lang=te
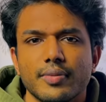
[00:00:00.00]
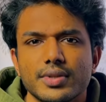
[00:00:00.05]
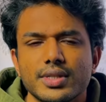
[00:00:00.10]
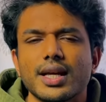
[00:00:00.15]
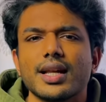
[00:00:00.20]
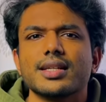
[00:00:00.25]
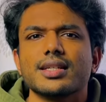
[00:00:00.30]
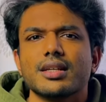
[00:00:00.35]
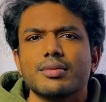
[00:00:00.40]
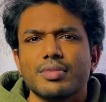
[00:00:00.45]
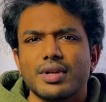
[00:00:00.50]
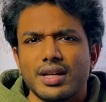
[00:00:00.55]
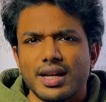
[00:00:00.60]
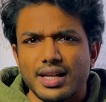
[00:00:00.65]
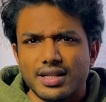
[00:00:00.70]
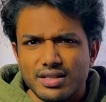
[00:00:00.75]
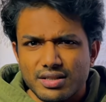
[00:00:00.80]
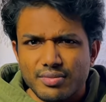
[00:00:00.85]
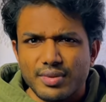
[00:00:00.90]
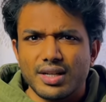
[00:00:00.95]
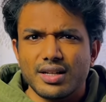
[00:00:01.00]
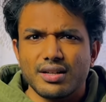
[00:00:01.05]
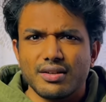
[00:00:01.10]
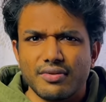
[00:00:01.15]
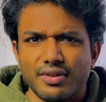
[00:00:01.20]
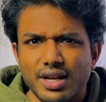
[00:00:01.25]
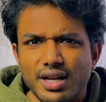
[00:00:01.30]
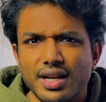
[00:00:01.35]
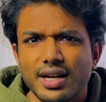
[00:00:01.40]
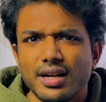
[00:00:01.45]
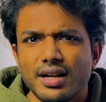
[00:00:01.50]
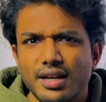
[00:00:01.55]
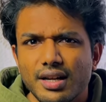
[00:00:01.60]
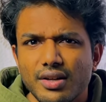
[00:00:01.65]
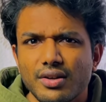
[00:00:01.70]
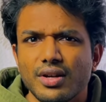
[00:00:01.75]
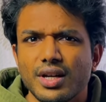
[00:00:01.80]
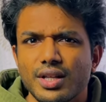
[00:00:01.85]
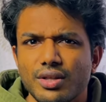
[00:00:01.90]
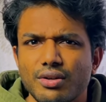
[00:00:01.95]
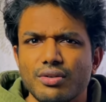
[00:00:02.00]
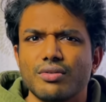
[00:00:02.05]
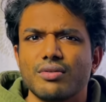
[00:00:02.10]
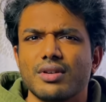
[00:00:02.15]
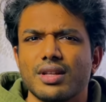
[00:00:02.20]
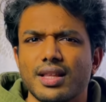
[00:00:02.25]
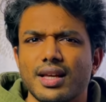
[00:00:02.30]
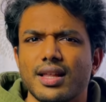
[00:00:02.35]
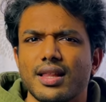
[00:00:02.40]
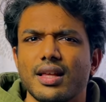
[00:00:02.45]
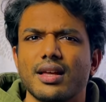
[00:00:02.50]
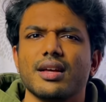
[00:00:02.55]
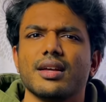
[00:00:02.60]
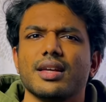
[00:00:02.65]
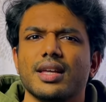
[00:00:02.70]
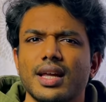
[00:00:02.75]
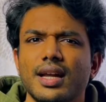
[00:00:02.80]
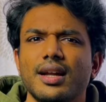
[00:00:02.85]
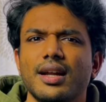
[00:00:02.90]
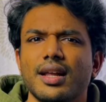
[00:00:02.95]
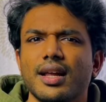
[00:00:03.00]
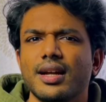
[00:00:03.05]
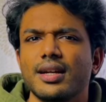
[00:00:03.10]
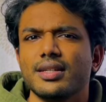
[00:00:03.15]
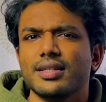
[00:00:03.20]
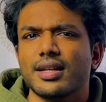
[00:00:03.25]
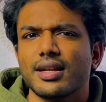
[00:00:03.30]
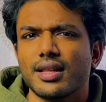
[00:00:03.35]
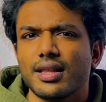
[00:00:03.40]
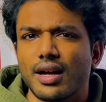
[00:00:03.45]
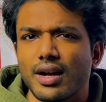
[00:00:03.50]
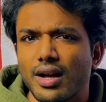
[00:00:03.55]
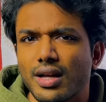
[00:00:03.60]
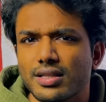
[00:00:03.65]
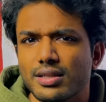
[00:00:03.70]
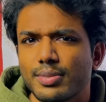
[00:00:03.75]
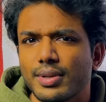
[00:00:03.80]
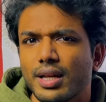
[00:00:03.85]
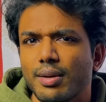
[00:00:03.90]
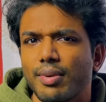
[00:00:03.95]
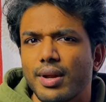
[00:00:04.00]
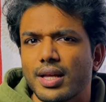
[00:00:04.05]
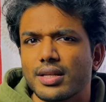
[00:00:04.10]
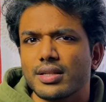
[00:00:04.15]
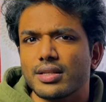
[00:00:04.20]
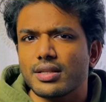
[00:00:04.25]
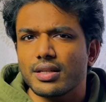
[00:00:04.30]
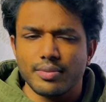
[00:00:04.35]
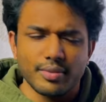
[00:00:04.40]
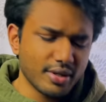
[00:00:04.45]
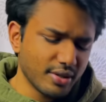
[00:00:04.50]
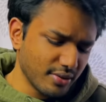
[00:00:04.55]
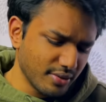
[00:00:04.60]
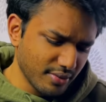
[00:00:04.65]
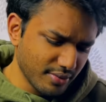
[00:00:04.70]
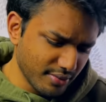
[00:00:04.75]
సరే సార్ మరి నెక్స్ట్ మన విలన్ ఎంట్రీ ఏదో ఒకటి ఉంటుంది కదా ఏంటి ఏంటి సార్ అది కాన్సెప్ట్ ఎలా ప్లాన్ చేశారు మీరు